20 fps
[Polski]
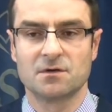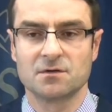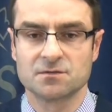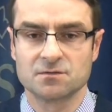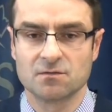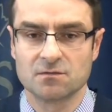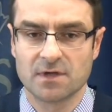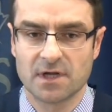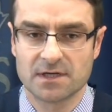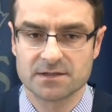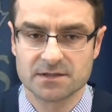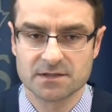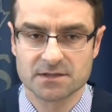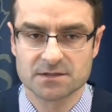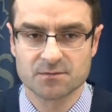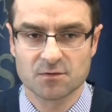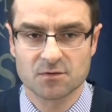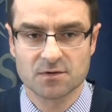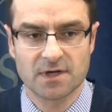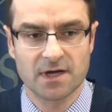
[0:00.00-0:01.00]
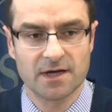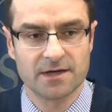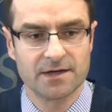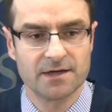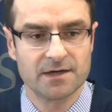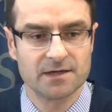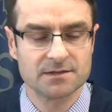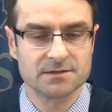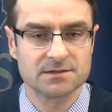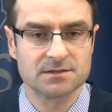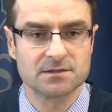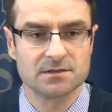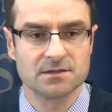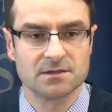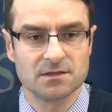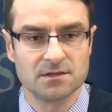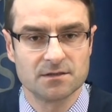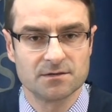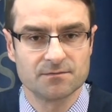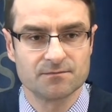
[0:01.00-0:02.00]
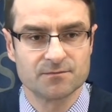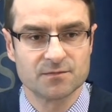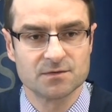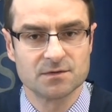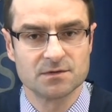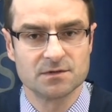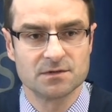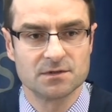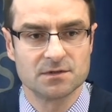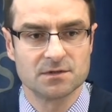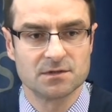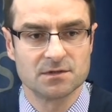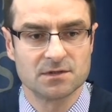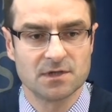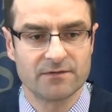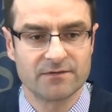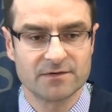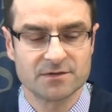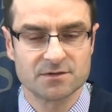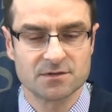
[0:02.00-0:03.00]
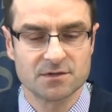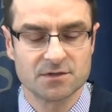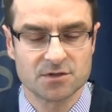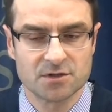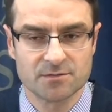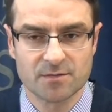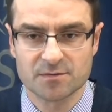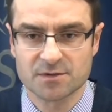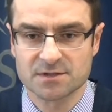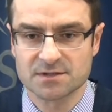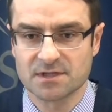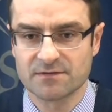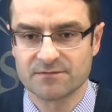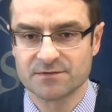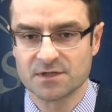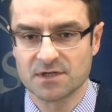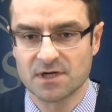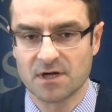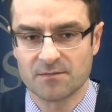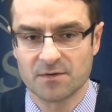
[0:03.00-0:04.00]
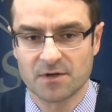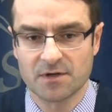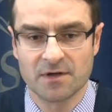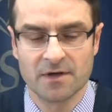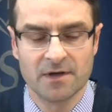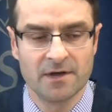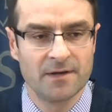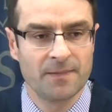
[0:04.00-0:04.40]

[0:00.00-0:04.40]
konsultacje i spotkania z e, najważniejszymi przedstawicielami